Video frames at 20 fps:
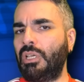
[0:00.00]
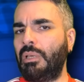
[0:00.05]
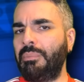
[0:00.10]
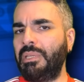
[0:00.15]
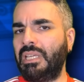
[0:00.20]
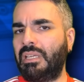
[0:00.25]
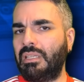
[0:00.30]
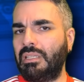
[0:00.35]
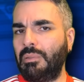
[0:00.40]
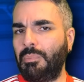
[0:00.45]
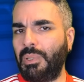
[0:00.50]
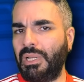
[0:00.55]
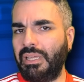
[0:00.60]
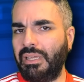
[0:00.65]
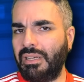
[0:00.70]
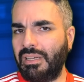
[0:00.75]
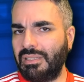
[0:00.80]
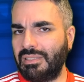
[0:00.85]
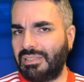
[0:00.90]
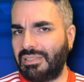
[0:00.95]
e amiche di
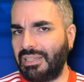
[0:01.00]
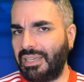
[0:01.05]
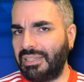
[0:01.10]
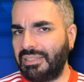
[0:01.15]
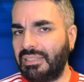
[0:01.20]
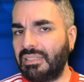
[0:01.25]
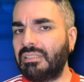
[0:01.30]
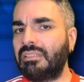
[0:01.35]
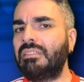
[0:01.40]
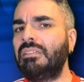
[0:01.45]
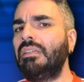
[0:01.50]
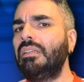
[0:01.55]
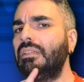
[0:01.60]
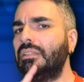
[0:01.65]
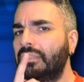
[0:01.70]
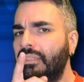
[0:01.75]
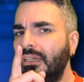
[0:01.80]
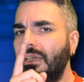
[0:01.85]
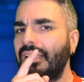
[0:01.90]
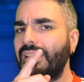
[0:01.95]
Player Inside, sì,
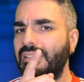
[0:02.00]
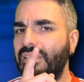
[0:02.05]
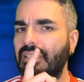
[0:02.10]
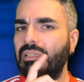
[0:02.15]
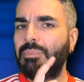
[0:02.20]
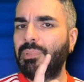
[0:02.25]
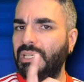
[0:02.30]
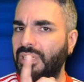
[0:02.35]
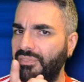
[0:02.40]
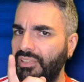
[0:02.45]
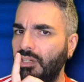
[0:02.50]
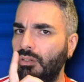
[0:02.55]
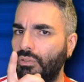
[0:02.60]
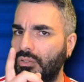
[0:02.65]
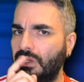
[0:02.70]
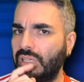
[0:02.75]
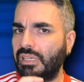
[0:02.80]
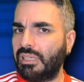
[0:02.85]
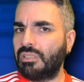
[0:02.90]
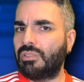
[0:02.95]
grazie per averlo
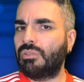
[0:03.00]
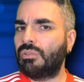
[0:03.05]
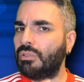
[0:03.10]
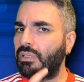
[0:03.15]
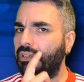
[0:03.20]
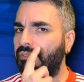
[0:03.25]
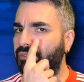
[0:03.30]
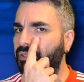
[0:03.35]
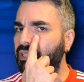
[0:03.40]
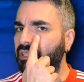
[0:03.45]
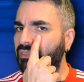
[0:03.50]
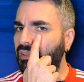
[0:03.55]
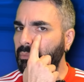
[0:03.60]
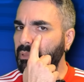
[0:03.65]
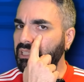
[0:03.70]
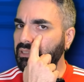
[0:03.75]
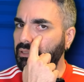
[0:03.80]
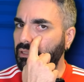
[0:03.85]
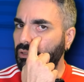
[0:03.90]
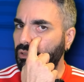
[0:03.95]
chiesto,
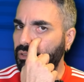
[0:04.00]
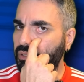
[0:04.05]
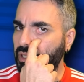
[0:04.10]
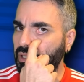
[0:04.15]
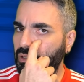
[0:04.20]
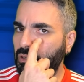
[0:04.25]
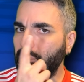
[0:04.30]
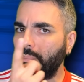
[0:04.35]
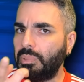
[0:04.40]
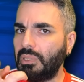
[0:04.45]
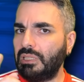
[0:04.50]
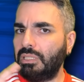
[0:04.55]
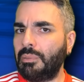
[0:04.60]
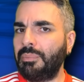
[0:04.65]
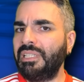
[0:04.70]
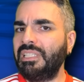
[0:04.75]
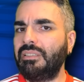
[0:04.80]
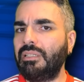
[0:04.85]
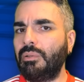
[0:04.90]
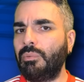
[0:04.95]
effettivamente l'occhio è
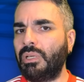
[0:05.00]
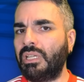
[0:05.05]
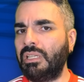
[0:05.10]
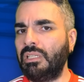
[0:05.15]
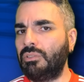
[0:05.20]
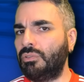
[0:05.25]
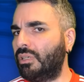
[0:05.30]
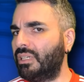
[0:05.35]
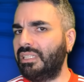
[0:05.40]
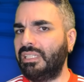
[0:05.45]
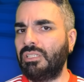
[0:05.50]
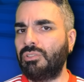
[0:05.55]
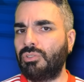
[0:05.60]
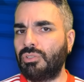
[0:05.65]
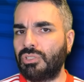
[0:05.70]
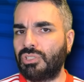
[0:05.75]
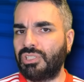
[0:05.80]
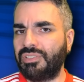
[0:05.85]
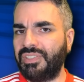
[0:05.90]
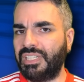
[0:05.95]
completamente guarito e
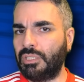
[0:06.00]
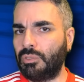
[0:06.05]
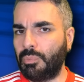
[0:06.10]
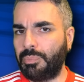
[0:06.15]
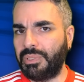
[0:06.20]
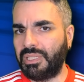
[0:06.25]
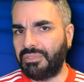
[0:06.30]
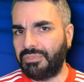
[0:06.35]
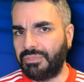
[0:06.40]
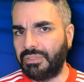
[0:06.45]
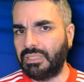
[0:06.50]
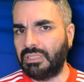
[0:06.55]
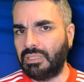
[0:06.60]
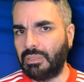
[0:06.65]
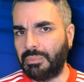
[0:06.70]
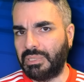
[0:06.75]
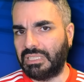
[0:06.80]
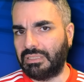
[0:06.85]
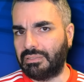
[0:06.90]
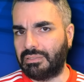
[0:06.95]
adesso ci vedo
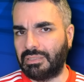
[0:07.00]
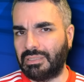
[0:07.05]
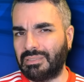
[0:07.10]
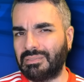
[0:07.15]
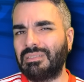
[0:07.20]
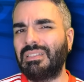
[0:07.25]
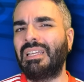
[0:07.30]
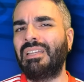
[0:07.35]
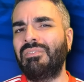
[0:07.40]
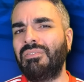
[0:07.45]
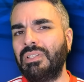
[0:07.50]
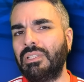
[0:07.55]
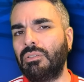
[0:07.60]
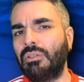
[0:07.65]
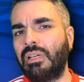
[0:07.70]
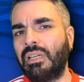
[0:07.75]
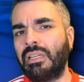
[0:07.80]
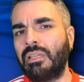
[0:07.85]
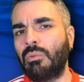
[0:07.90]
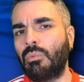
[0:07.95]
perfettamente. E vedo
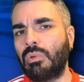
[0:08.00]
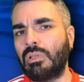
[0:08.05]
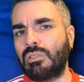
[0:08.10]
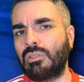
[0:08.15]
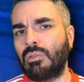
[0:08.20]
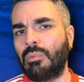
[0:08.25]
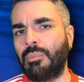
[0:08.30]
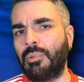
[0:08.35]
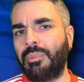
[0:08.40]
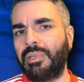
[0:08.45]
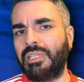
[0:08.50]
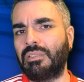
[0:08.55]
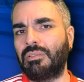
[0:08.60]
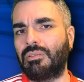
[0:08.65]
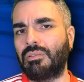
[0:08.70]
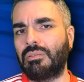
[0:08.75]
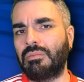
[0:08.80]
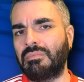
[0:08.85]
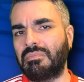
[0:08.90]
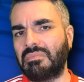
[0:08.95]
che in questo
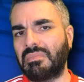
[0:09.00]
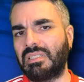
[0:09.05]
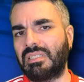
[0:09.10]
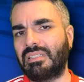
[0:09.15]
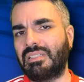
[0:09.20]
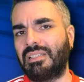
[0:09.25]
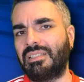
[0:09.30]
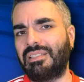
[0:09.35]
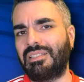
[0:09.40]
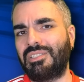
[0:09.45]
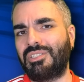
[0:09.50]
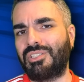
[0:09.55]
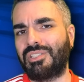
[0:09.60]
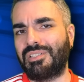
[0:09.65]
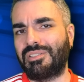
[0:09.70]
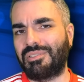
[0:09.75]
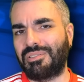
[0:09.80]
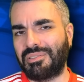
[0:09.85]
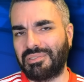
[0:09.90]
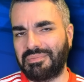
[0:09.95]
momento siete al
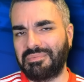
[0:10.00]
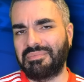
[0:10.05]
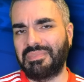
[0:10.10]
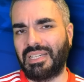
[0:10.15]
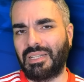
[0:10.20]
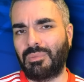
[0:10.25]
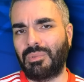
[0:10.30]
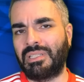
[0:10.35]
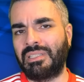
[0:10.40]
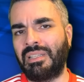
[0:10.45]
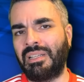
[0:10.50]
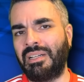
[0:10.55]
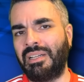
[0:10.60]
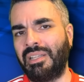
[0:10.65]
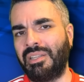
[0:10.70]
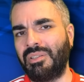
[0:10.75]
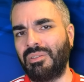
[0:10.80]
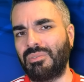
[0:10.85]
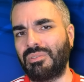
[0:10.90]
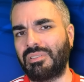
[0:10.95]
cesso, a guardare
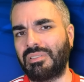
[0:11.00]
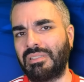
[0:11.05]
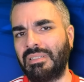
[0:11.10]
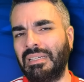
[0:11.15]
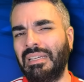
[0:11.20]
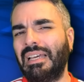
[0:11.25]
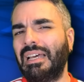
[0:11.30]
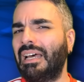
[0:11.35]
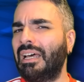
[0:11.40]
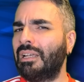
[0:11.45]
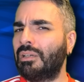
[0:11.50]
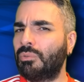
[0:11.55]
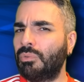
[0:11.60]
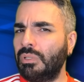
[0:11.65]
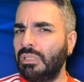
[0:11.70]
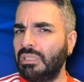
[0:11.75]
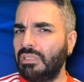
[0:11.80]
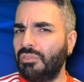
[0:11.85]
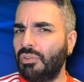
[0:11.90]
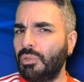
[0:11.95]
le news.
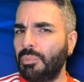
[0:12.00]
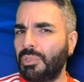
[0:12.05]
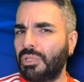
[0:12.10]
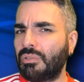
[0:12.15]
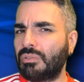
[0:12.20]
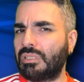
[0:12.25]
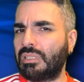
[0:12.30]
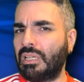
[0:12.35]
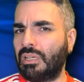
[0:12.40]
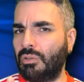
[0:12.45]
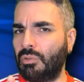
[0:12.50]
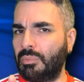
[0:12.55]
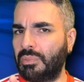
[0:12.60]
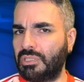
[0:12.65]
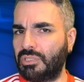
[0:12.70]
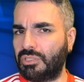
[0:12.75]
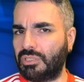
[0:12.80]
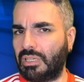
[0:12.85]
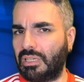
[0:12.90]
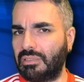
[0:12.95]
Alcuni di voi però stanno
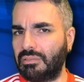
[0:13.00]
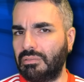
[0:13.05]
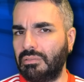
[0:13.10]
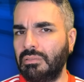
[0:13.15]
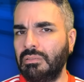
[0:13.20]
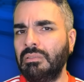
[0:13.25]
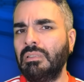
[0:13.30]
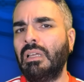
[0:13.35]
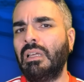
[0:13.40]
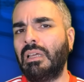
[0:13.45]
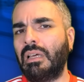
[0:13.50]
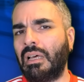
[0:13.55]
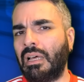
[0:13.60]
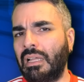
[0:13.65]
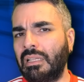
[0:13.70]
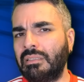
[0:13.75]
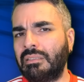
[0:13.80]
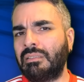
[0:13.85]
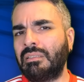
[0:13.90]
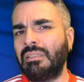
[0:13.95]
mangiando,
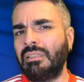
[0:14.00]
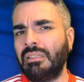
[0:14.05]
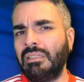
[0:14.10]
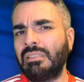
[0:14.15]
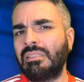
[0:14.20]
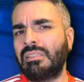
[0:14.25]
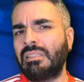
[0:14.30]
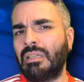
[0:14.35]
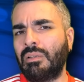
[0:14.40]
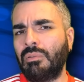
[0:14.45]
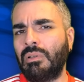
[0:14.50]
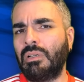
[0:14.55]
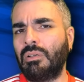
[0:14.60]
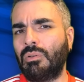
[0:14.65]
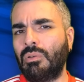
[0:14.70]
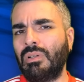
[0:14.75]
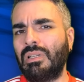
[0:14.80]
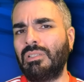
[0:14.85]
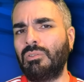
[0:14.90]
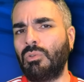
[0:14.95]
altri stanno
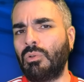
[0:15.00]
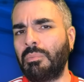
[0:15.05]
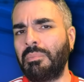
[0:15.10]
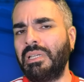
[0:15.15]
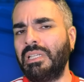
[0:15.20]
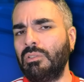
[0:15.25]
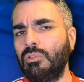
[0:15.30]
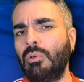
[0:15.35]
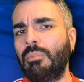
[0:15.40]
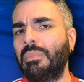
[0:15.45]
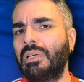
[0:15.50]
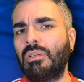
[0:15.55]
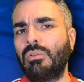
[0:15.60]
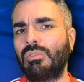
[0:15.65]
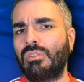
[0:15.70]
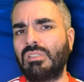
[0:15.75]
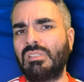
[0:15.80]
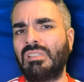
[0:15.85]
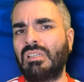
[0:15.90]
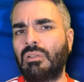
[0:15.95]
ancora dormendo ma non
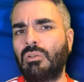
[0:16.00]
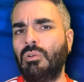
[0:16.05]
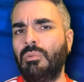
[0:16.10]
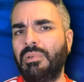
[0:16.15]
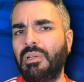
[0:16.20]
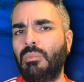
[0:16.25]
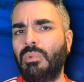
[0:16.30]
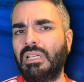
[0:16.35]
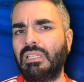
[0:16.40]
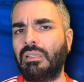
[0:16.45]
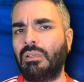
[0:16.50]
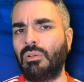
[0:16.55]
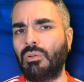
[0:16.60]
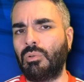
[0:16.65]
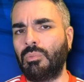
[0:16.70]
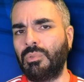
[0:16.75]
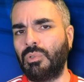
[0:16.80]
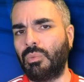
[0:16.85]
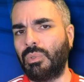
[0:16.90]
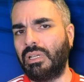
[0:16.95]
si sa come guardano
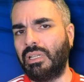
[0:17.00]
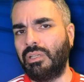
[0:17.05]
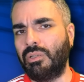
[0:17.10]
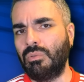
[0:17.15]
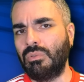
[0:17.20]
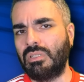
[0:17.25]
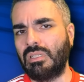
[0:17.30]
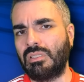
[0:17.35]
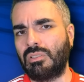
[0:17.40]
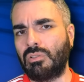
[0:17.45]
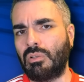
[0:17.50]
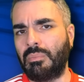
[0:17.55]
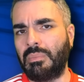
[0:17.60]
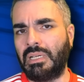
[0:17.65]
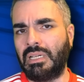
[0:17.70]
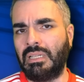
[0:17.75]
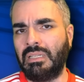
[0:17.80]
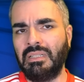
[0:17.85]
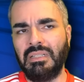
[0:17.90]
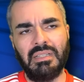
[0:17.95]
comunque le news,
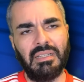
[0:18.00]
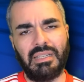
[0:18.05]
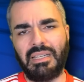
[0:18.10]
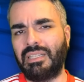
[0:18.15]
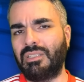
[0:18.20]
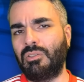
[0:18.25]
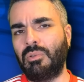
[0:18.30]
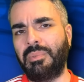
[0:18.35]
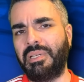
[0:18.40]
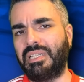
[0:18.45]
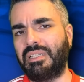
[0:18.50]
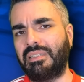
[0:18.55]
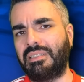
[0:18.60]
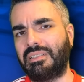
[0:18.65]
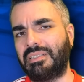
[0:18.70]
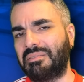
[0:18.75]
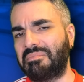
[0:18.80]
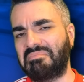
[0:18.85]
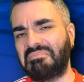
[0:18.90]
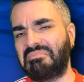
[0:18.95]
insomma è
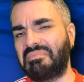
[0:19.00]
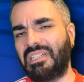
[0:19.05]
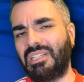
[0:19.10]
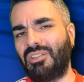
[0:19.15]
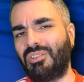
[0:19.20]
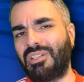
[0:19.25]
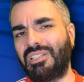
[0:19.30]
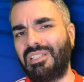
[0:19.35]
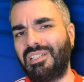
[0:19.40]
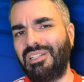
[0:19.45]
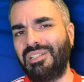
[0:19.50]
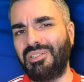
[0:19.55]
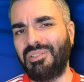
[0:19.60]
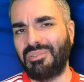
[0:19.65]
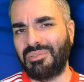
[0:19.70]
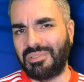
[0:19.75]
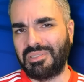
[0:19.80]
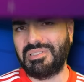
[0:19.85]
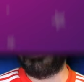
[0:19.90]
domenica, è l'ora delle news.